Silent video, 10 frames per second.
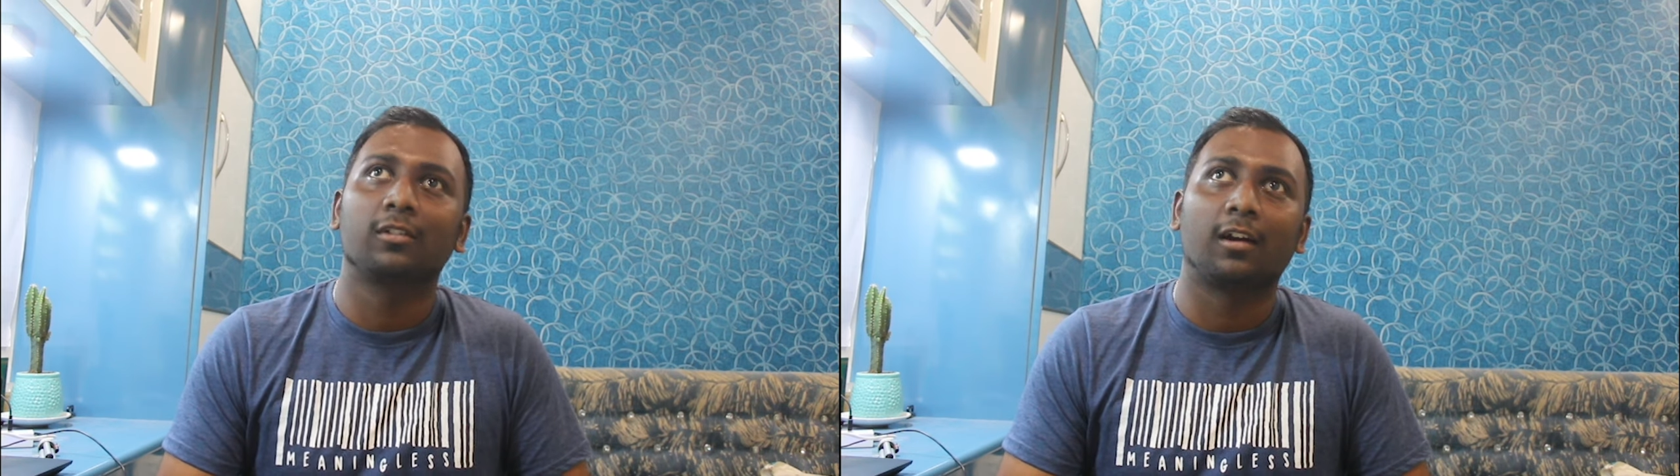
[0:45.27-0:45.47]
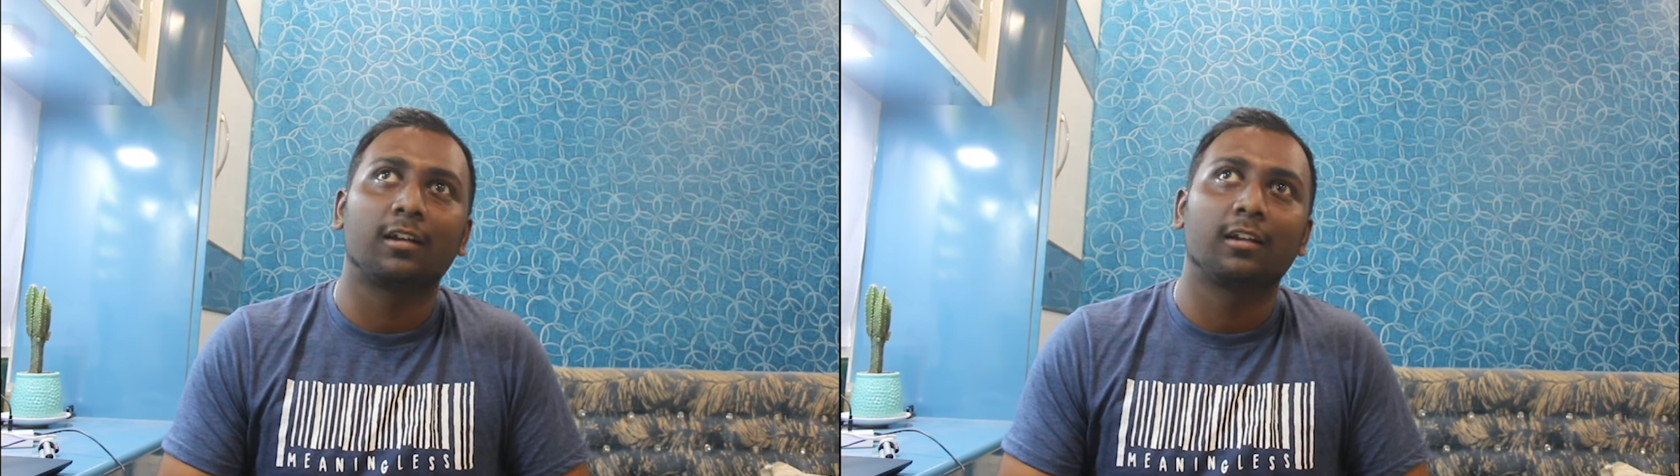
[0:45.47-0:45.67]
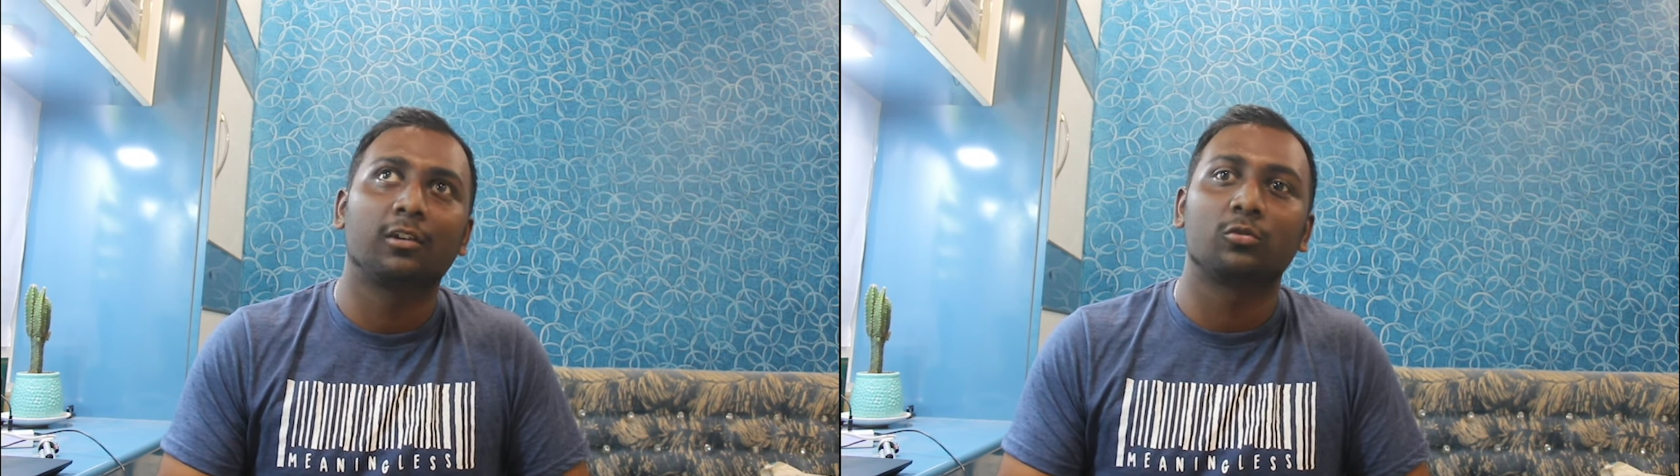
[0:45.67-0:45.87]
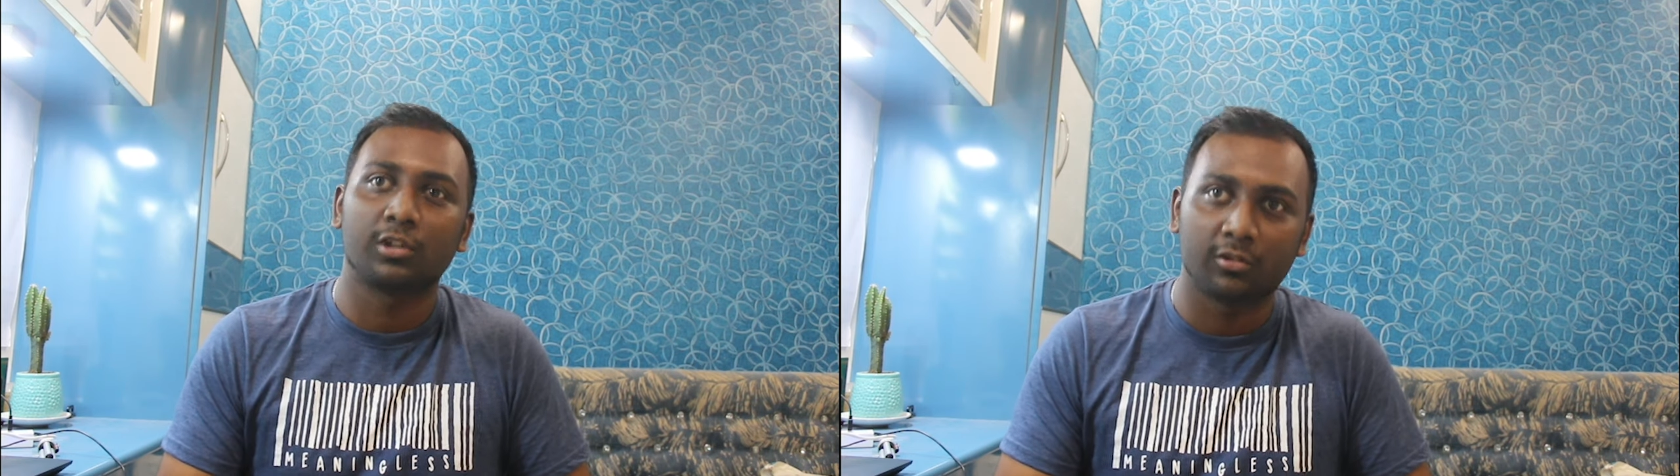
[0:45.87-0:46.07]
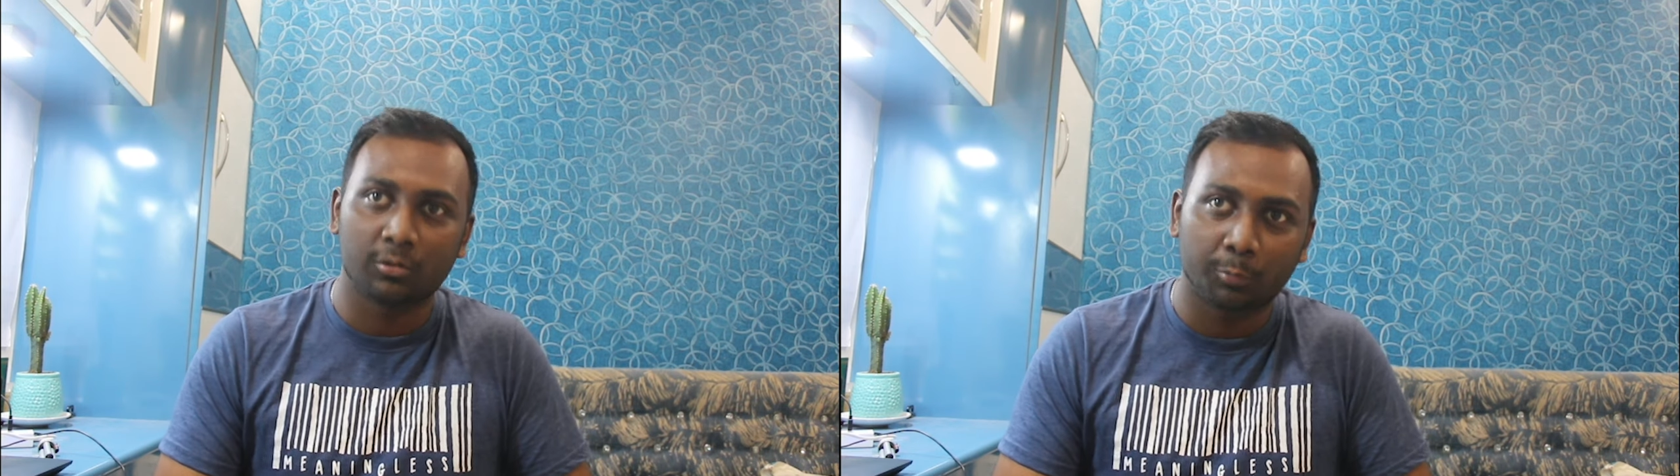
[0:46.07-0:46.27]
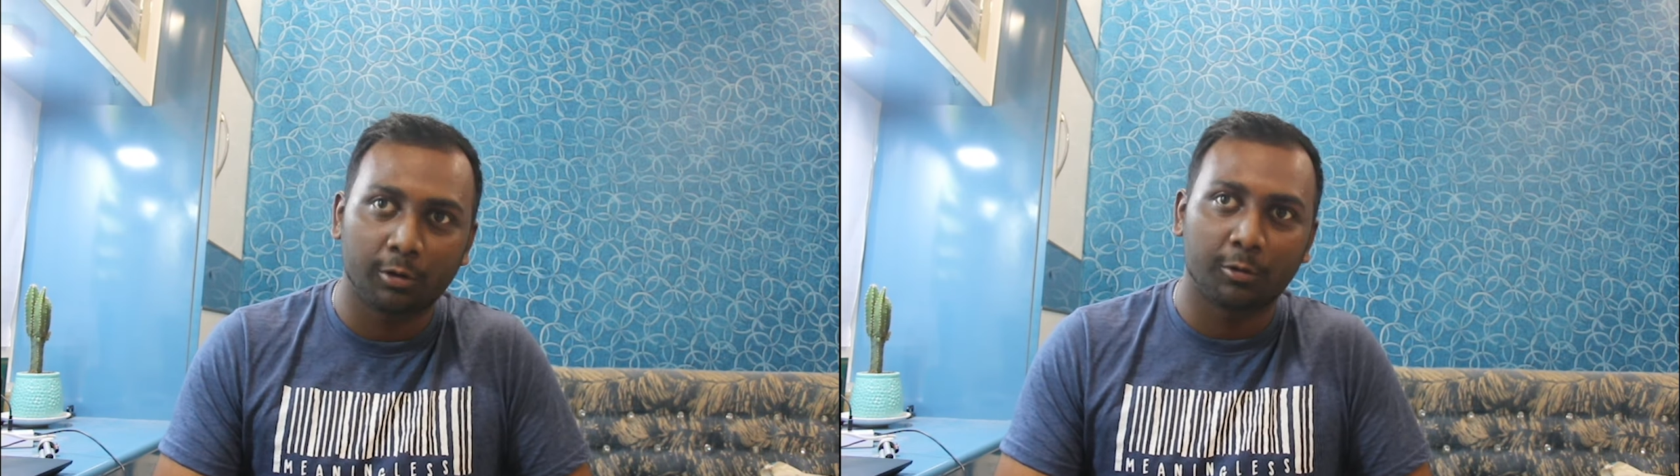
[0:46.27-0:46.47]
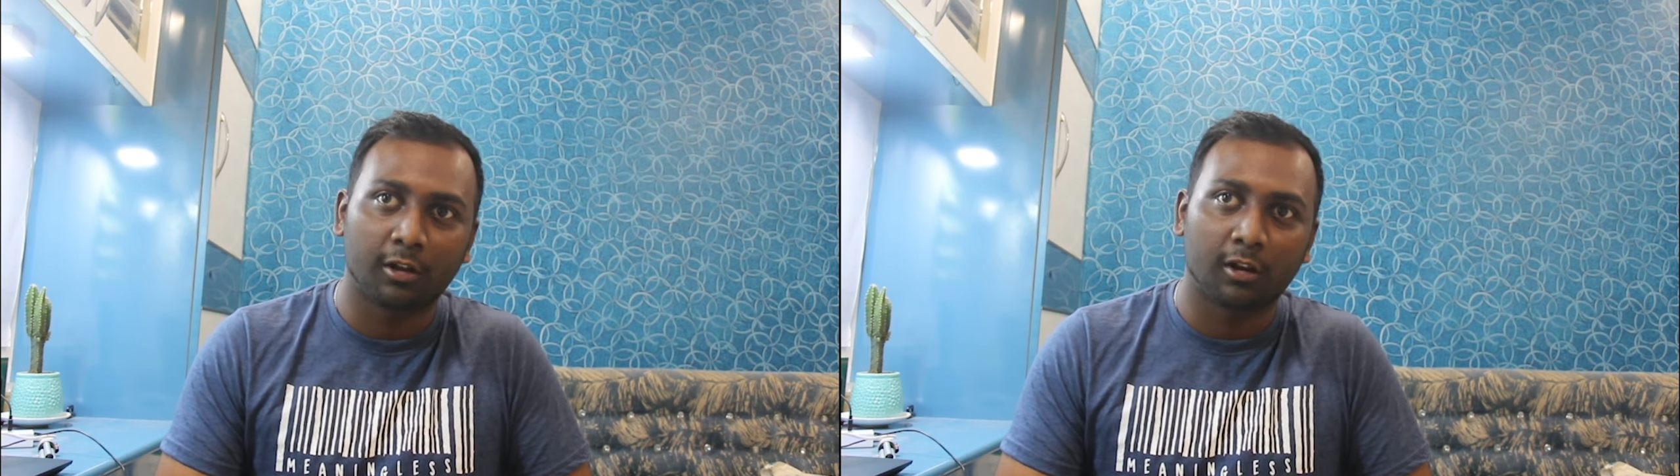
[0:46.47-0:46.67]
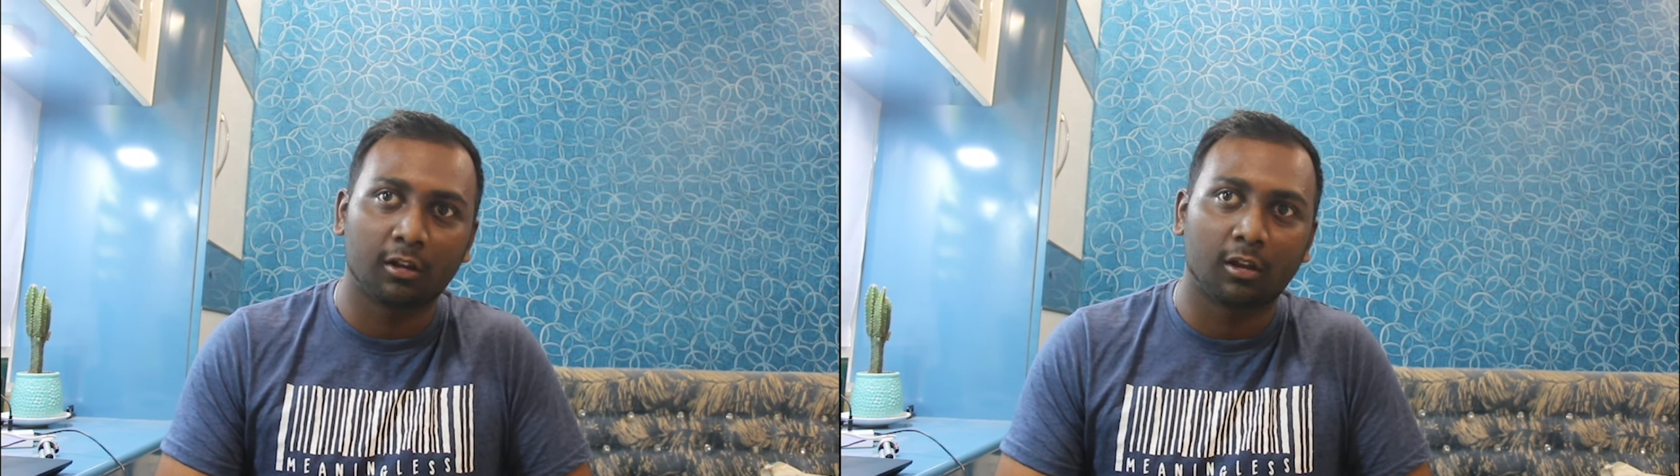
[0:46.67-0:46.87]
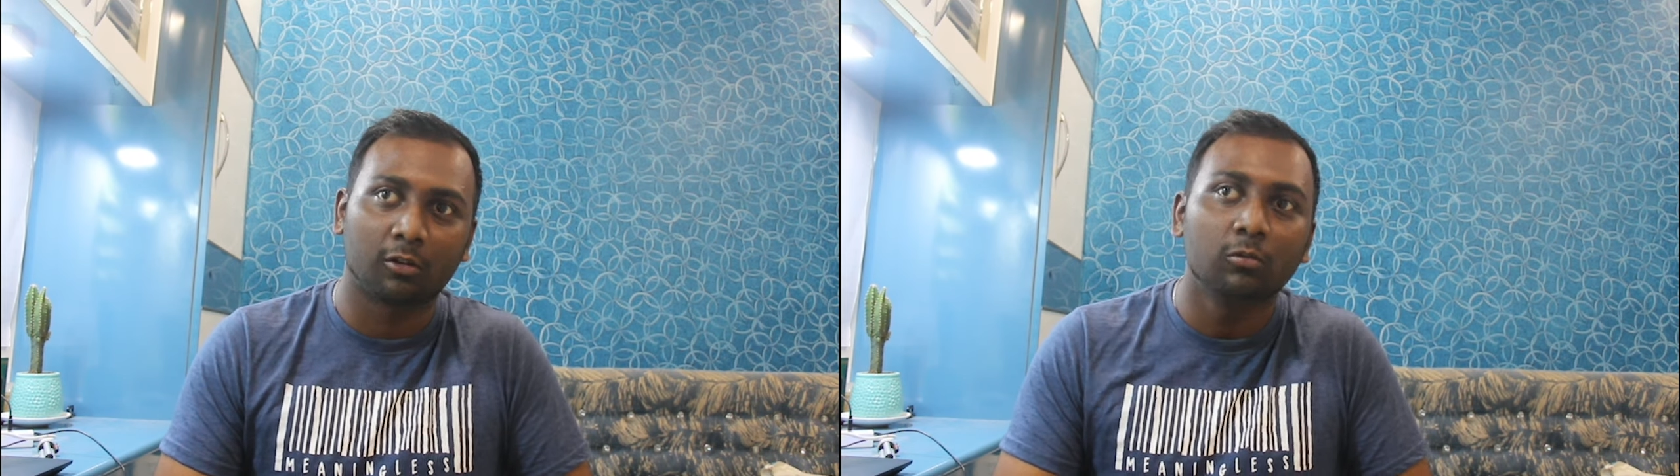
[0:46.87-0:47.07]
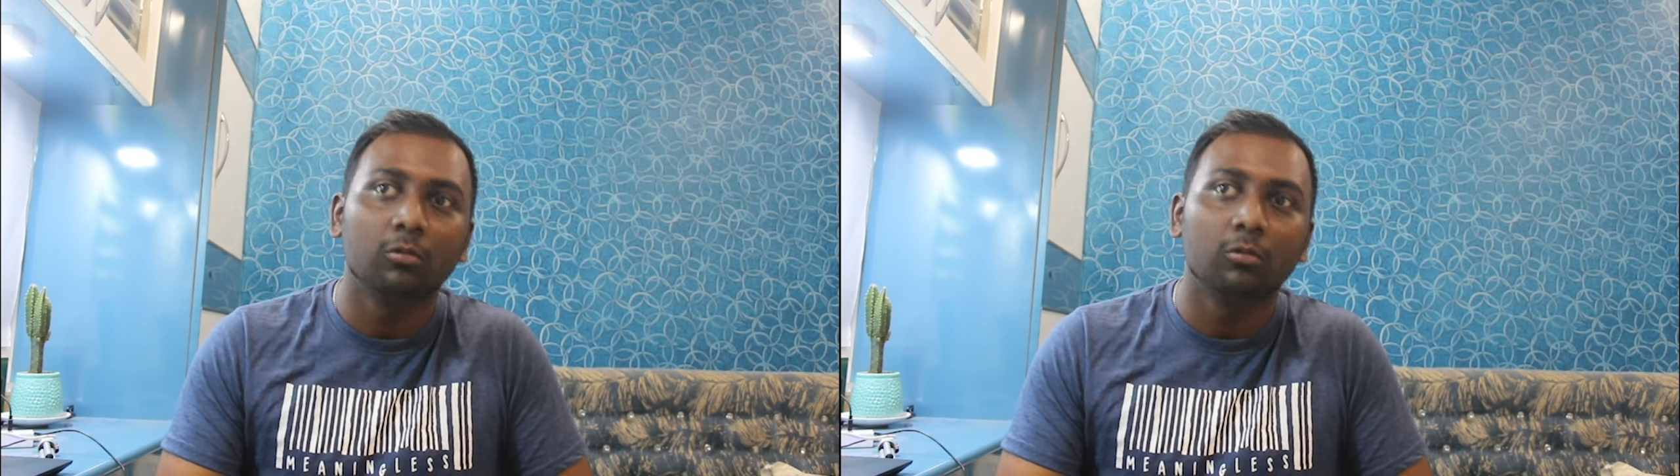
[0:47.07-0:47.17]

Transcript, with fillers: ஸ்டார்டிங்கில் கொஞ்சம் டிசப்பாயின்மெண்ட் இருந்தாலும்